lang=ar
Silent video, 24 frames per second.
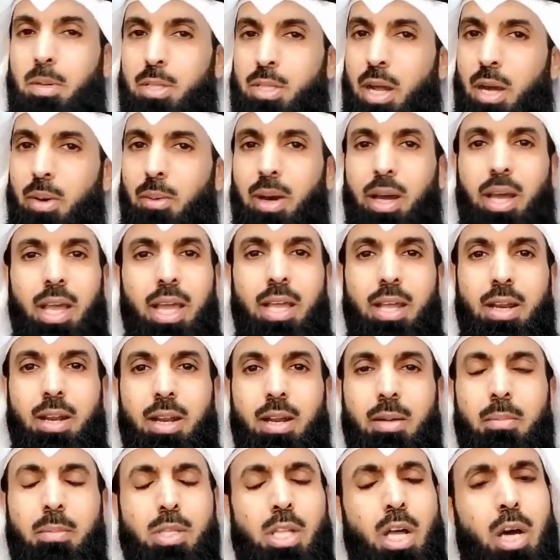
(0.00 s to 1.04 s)
البداوه
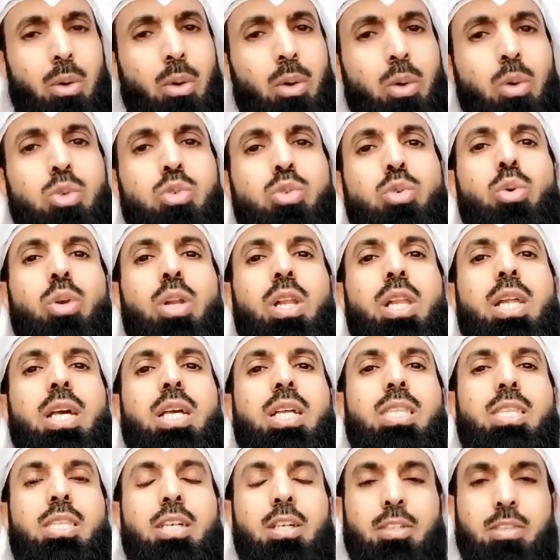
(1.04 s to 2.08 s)
غير بداوه اصول
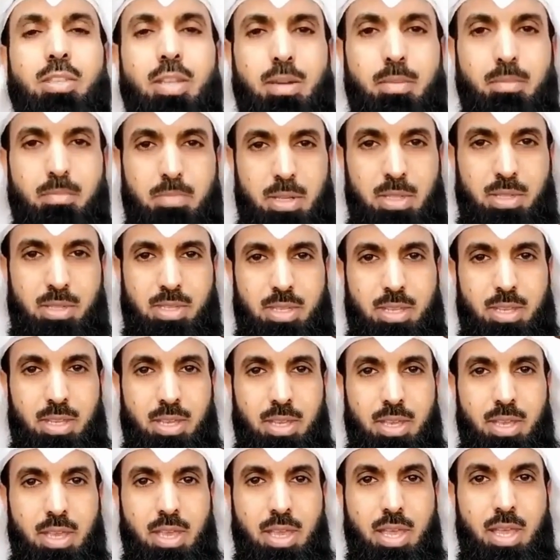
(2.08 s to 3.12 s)
انك تحترم بنت
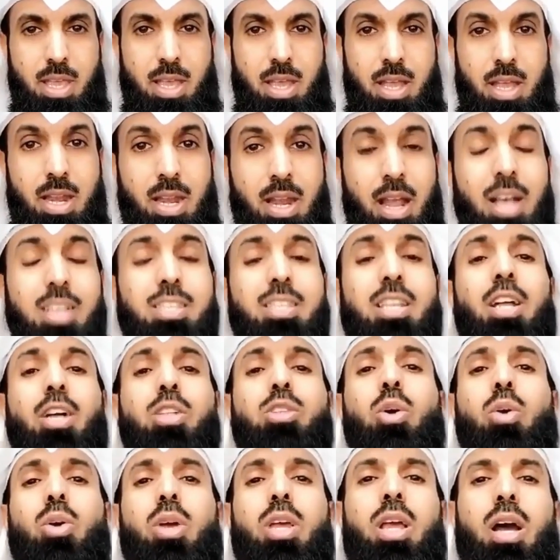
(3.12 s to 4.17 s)
الناس
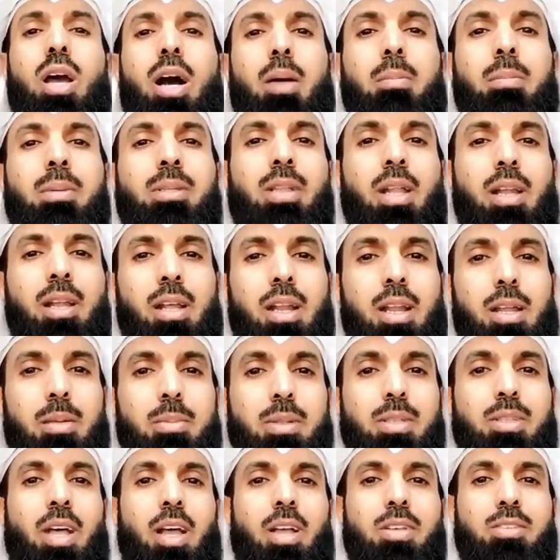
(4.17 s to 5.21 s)
اللي اعطوك اياها اما طلق
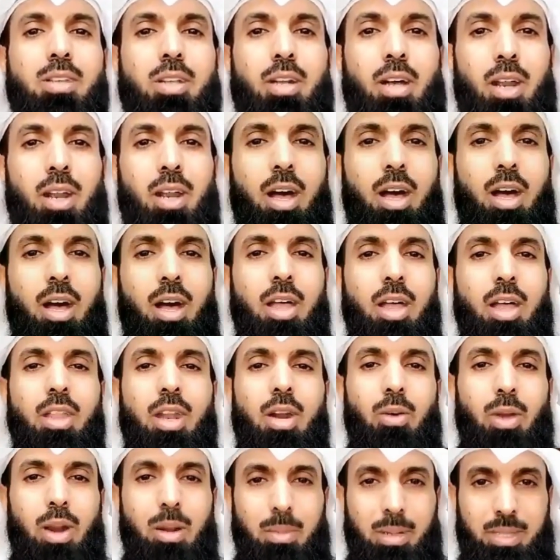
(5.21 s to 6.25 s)
لي بنت حسن
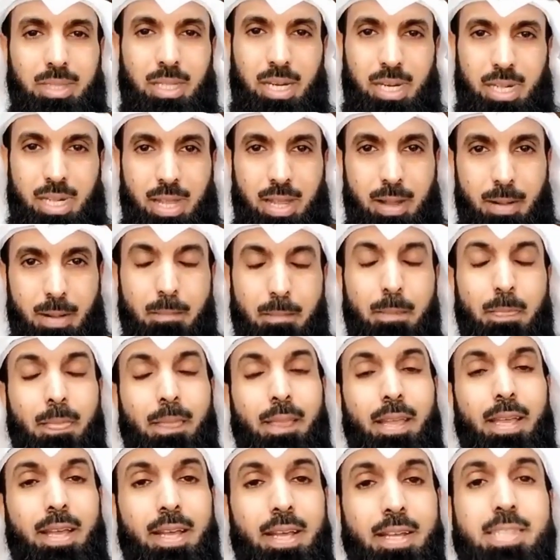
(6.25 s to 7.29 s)
هذا لا والله ما طلقها
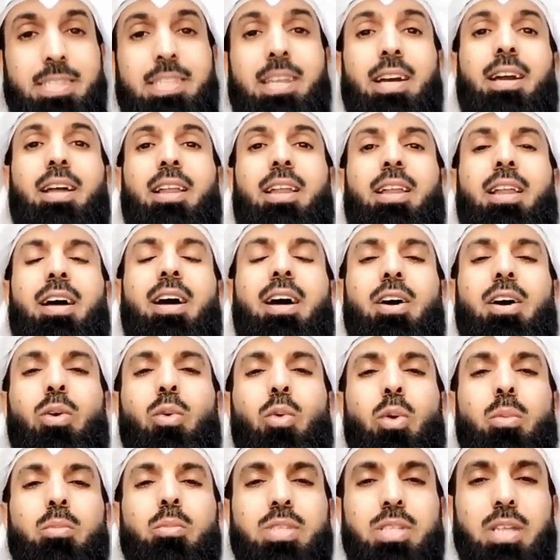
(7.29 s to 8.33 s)
اتق
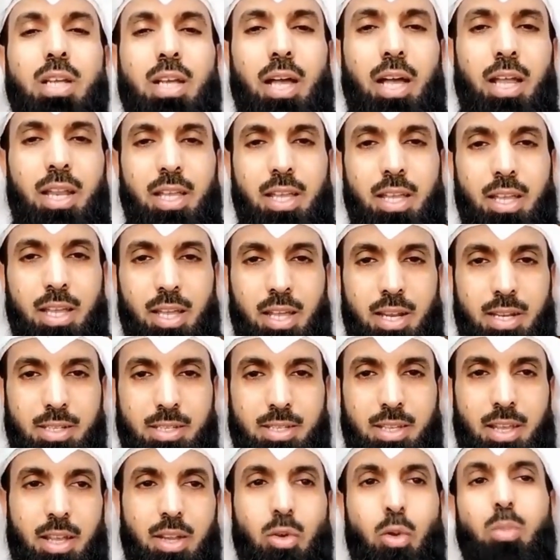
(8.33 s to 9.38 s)
الله وامسك عليك
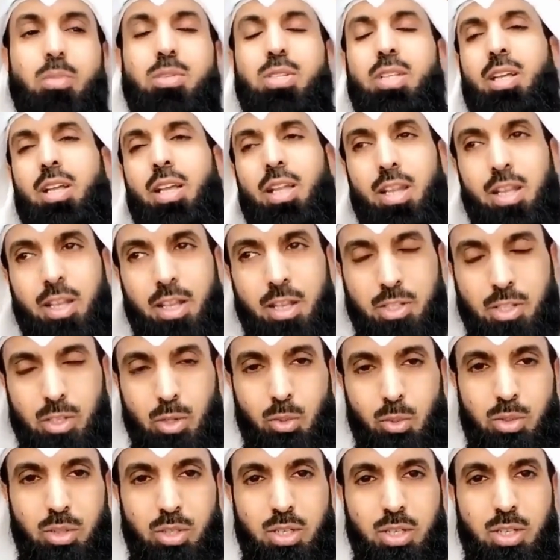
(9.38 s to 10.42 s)
لسانك وامسك عليك
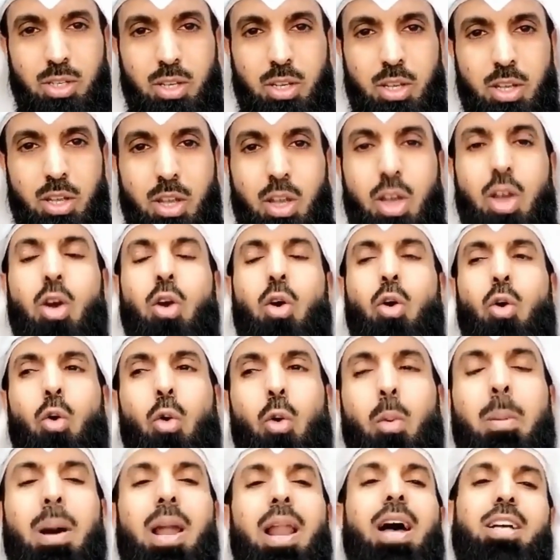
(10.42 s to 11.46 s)
زوجك
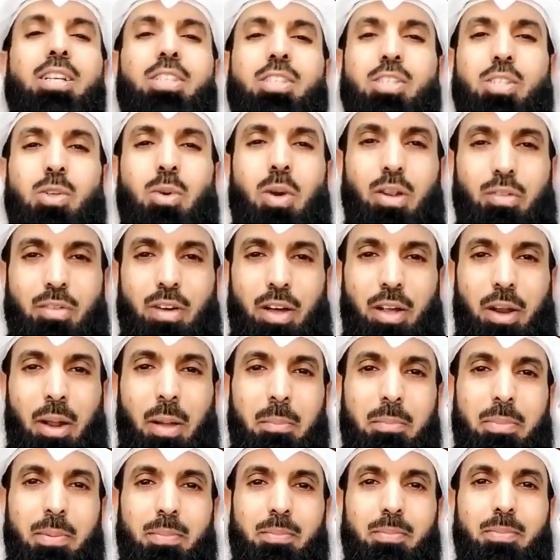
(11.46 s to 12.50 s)
وبلاش سوالف
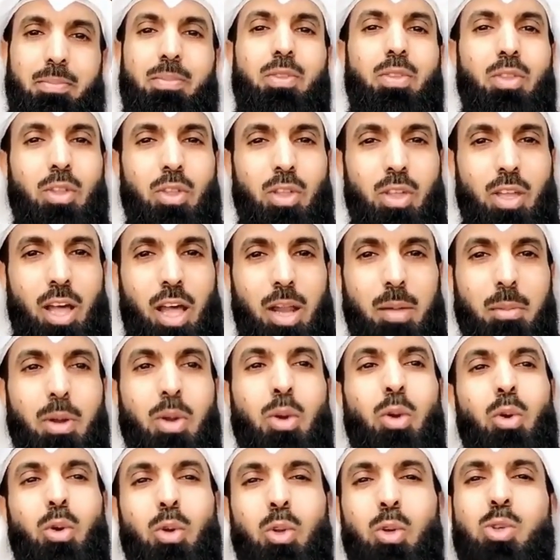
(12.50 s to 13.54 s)
اعراب على
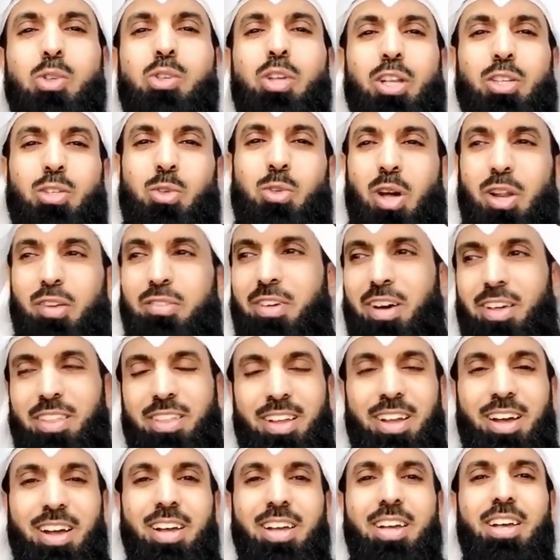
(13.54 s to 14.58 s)
ما يقولون يوزع سوالف
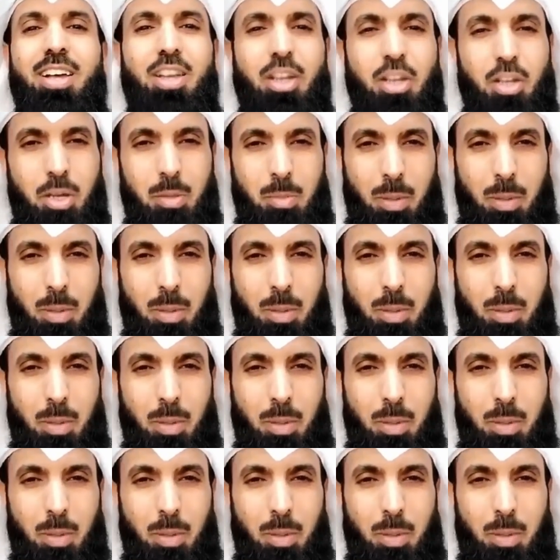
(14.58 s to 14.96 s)
هذه ها